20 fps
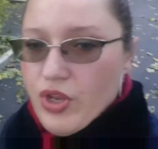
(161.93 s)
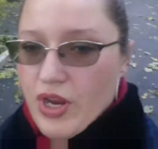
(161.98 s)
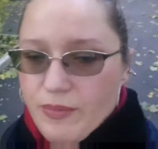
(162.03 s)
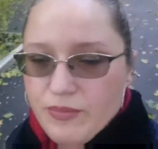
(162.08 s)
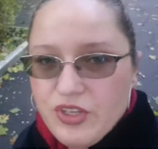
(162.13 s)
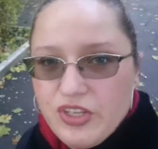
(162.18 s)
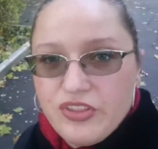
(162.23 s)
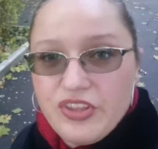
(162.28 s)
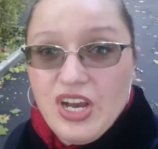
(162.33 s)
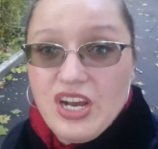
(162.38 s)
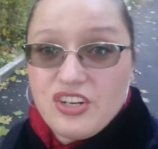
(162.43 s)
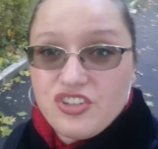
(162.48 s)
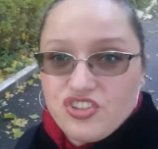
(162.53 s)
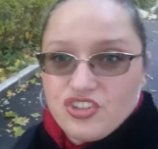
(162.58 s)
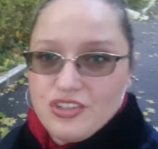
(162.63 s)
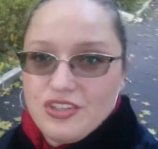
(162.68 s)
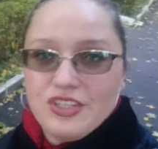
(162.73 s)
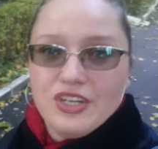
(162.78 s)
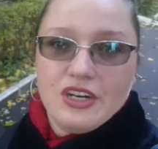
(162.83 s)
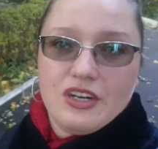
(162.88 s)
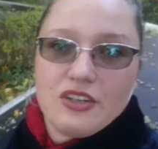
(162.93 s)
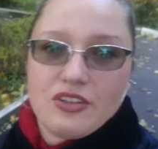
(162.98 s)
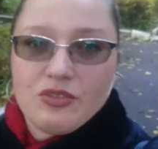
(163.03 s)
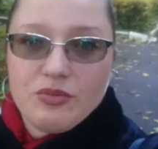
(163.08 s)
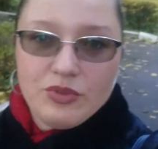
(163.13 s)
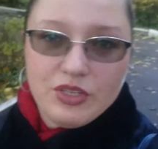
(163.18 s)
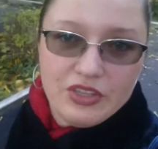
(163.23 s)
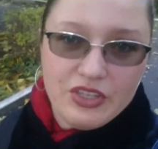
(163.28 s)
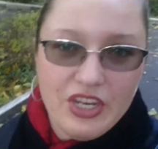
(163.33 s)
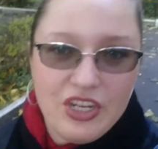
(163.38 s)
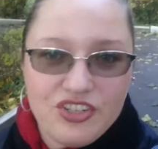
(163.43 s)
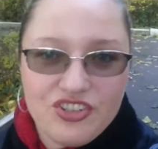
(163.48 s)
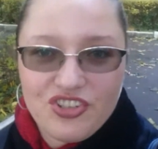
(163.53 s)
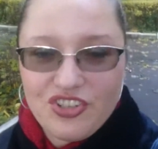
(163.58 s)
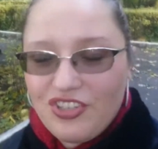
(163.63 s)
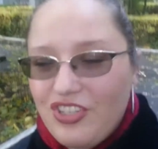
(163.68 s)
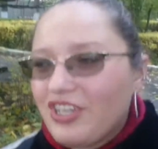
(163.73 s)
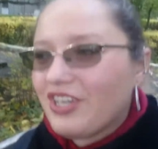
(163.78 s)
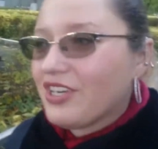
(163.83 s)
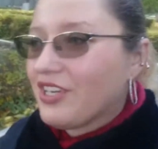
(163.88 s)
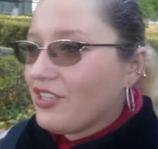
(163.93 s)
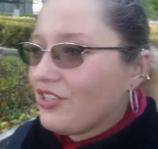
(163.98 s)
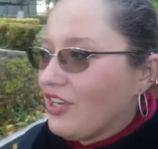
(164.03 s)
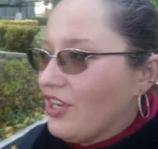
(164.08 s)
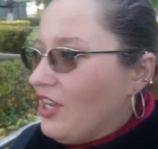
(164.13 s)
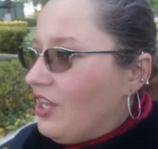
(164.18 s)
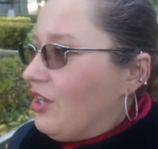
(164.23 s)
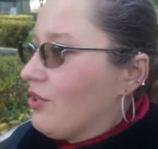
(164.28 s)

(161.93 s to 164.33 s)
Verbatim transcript: куда мне дальше ехать. Мне дальше ехать